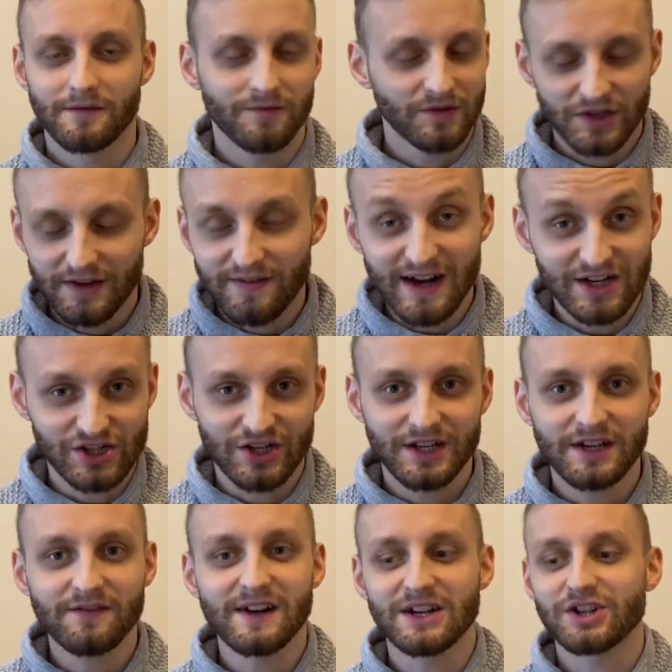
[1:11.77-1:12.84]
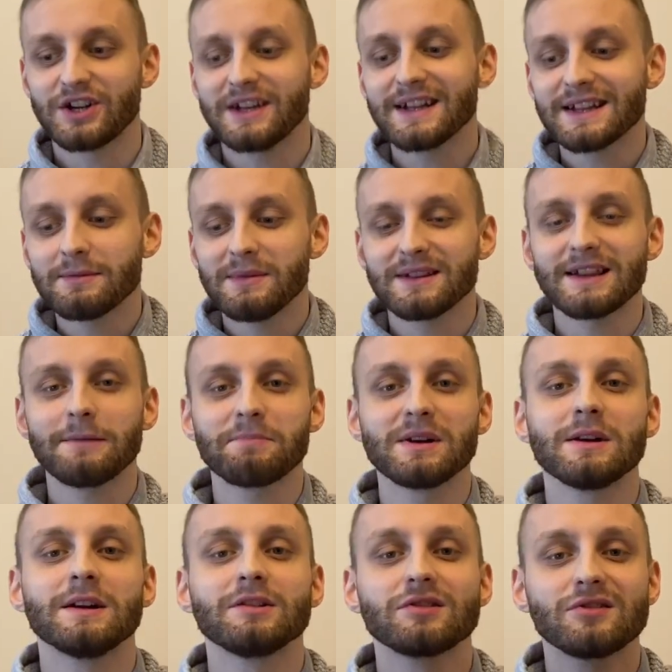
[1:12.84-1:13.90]
Nieważne, nieważne. Na tym
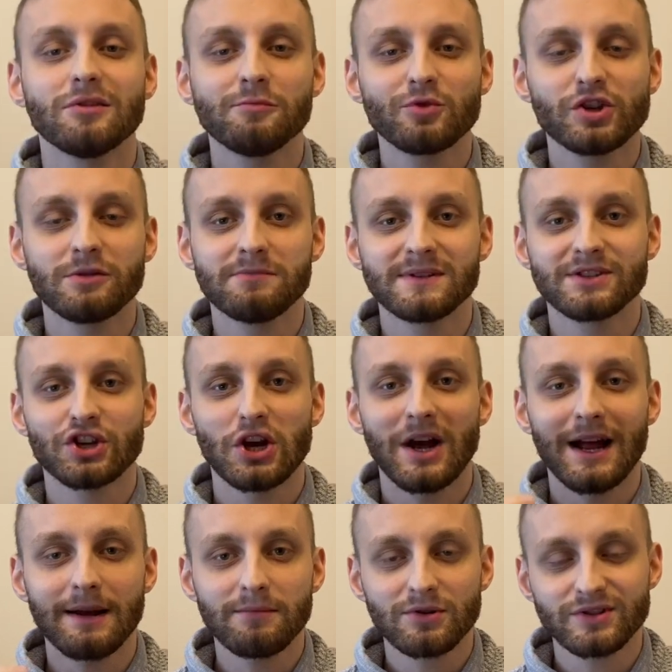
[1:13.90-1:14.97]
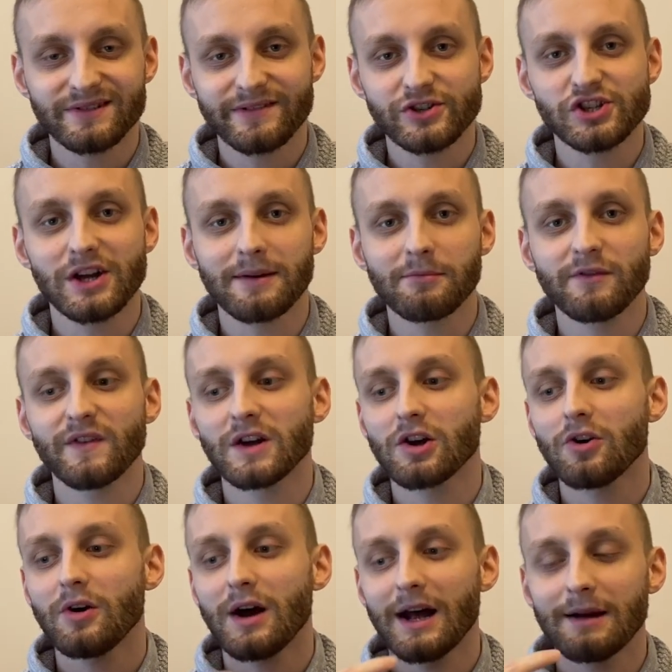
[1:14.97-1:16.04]
etapie to musi być albo coś
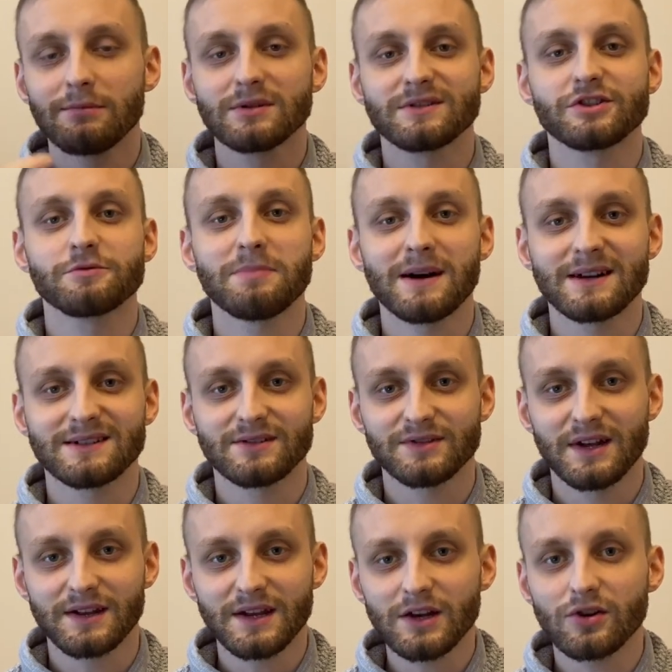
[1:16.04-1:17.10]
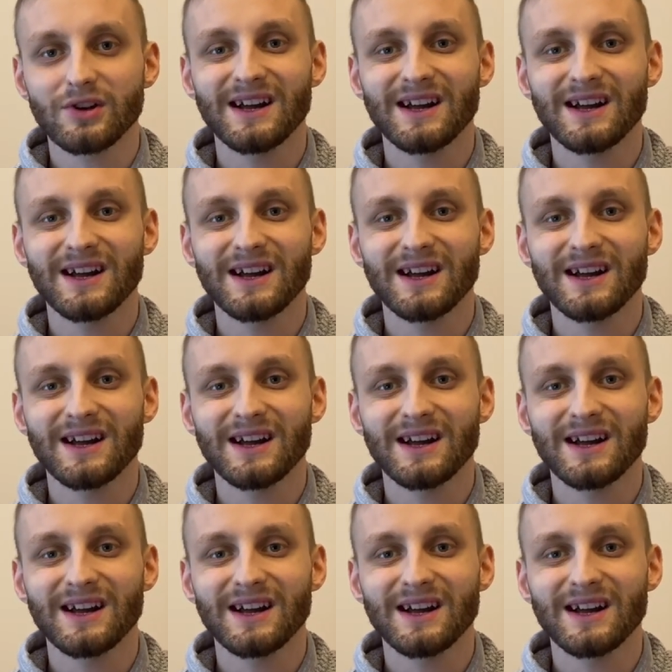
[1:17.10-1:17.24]
darmowego, albo coś bardzo taniego.